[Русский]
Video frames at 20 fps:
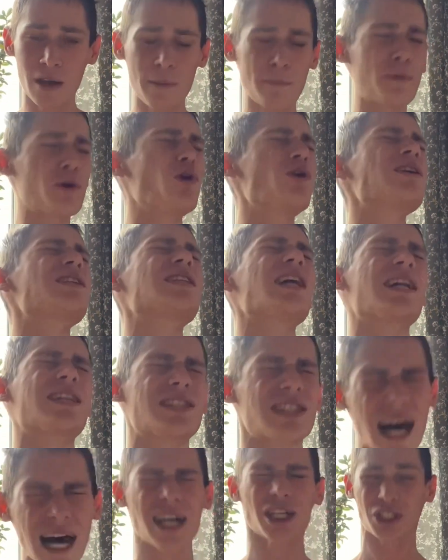Просто
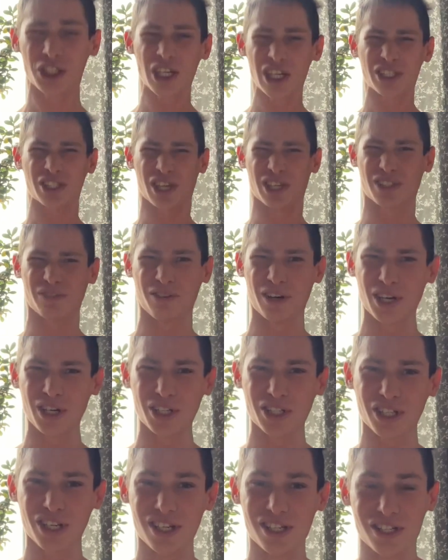тащись от своей
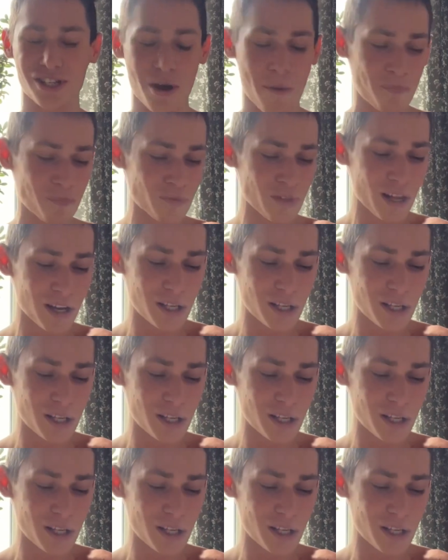жизни.